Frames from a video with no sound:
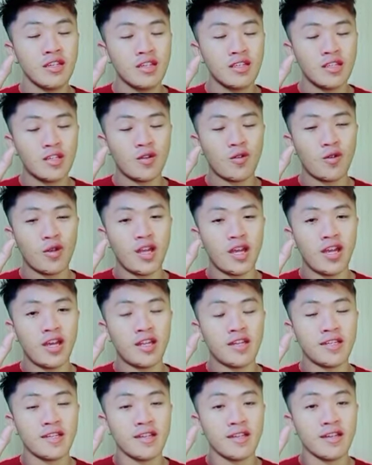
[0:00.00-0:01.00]

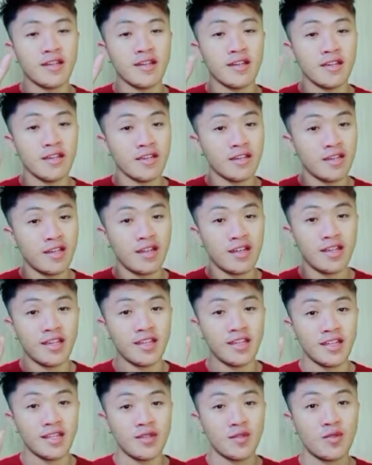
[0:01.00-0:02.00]
sekolahan yang
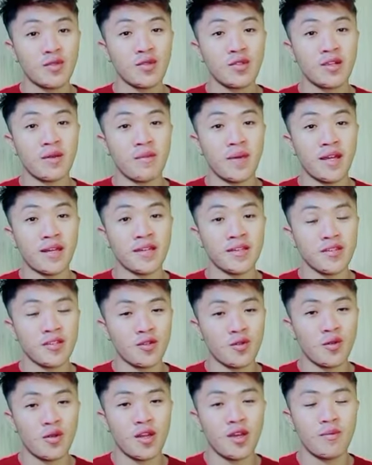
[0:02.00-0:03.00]
kalian kemarin
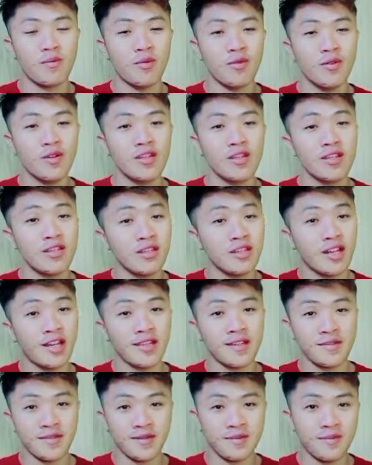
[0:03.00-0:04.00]
sekolah boleh di
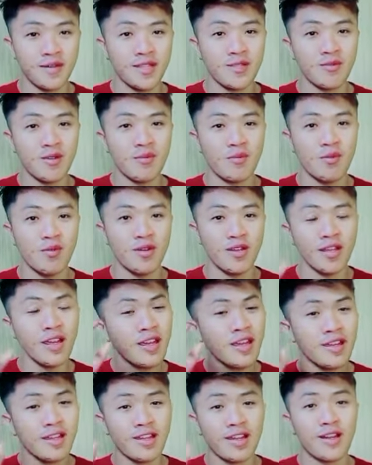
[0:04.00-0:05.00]
lain tempat juga boleh
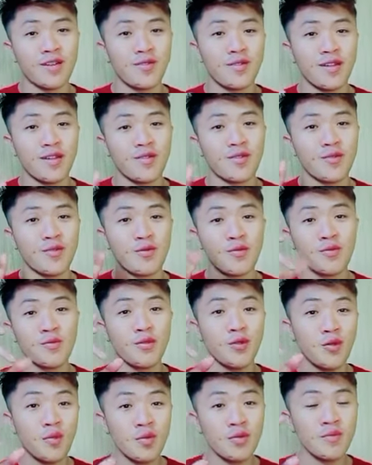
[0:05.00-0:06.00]
kalau dari umum,
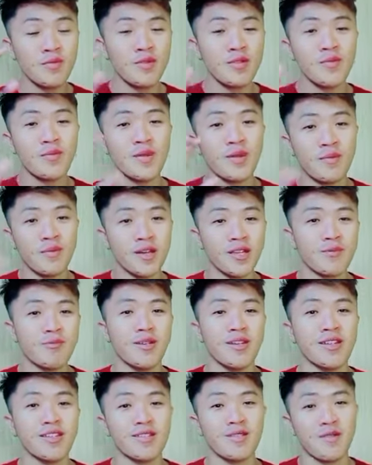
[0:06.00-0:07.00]
umum itu bebas
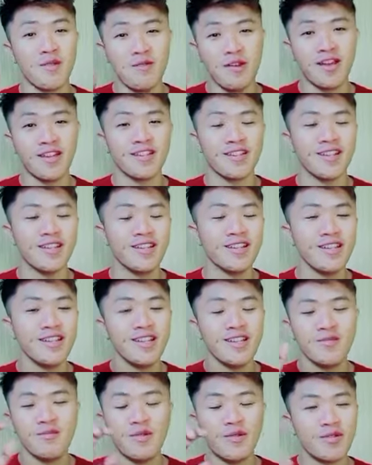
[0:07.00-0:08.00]
bias sekolahnya
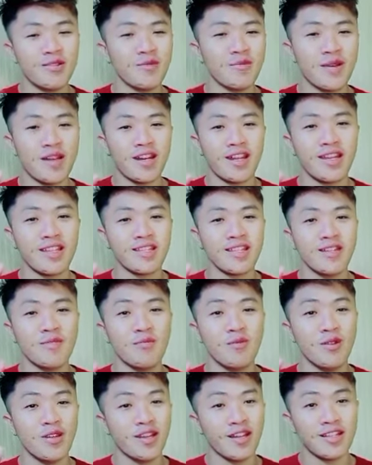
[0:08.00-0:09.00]
mau di mana aja
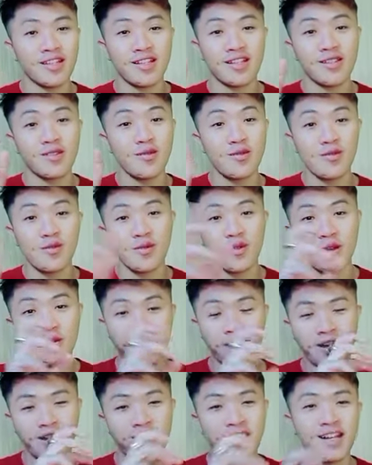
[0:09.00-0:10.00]
boleh asal itu sekolah
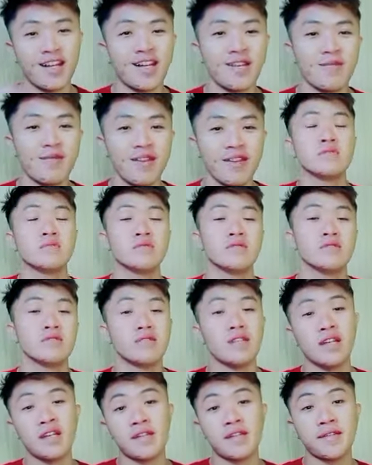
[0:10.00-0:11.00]
pelayaran bias
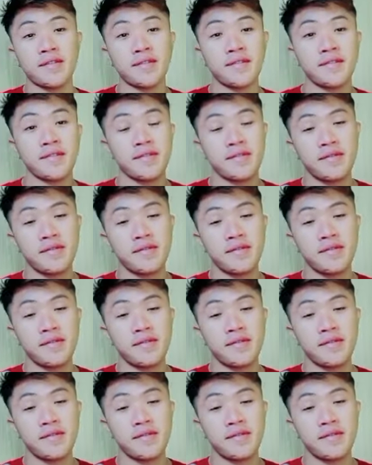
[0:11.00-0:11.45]
dan